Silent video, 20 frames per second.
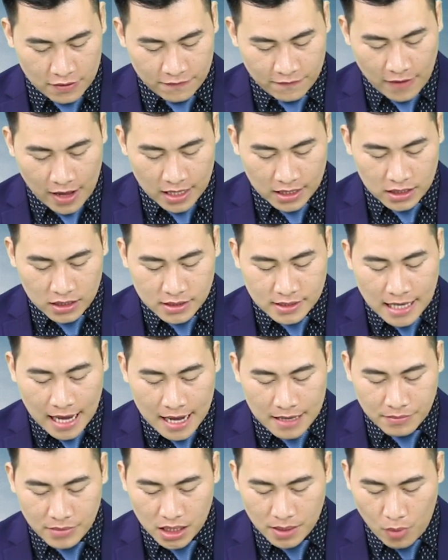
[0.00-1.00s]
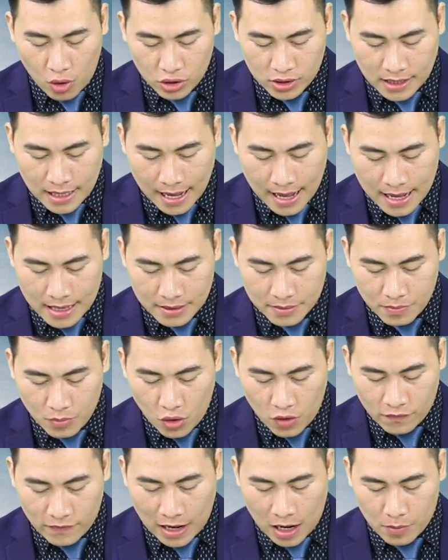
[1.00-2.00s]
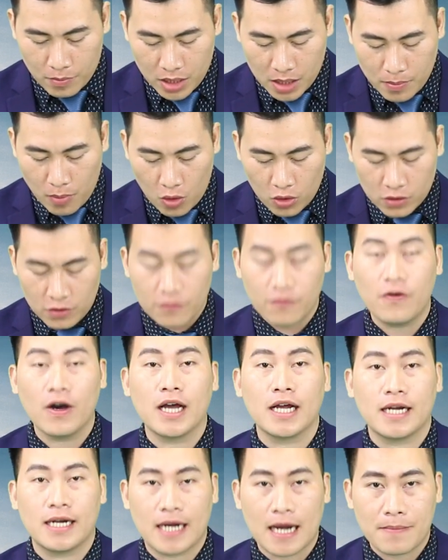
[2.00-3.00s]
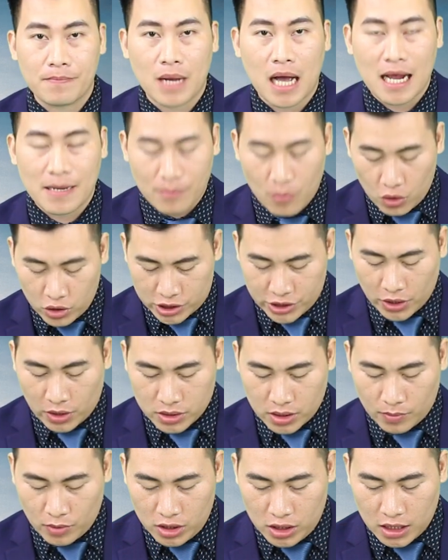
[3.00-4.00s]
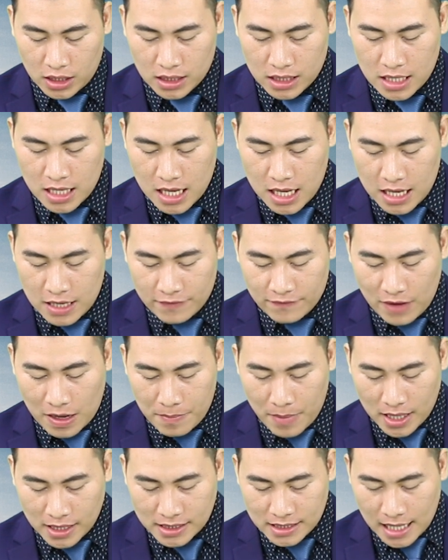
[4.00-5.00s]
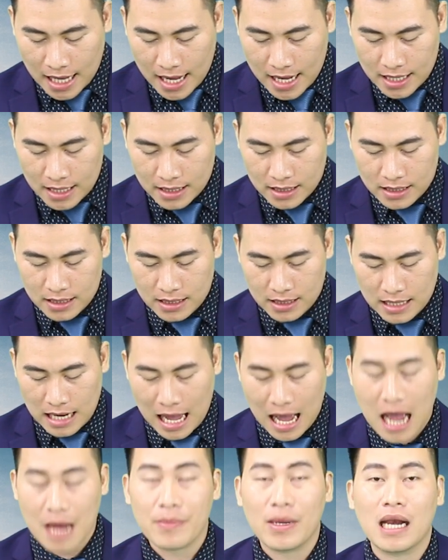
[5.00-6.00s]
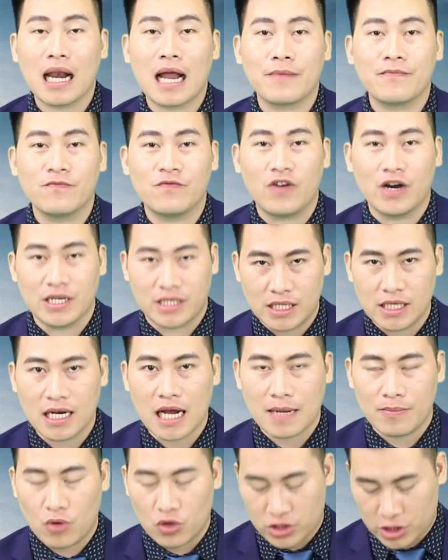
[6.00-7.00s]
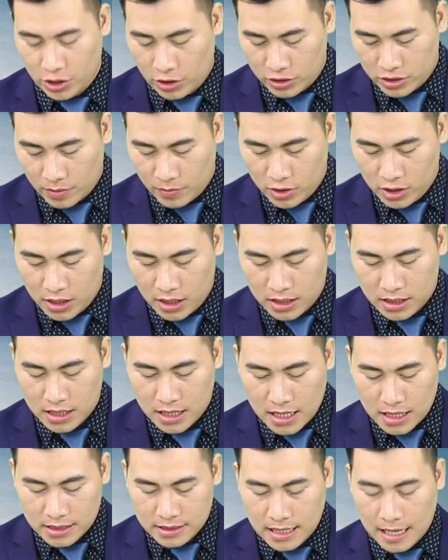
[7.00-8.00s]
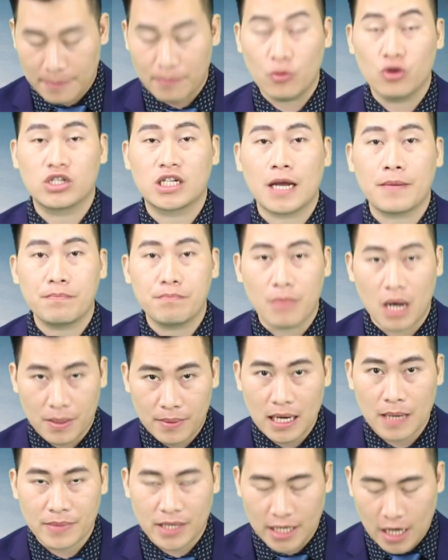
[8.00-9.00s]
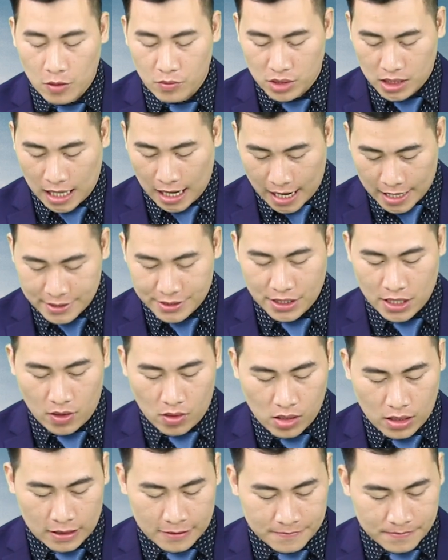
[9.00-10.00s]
Vàng nữ trang 14K mua vào 14,521 triệu đồng trên một lượng và bán ra là 25,921 triệu đồng trên một lượng, giảm 175.000 đồng ở cả hai chiều.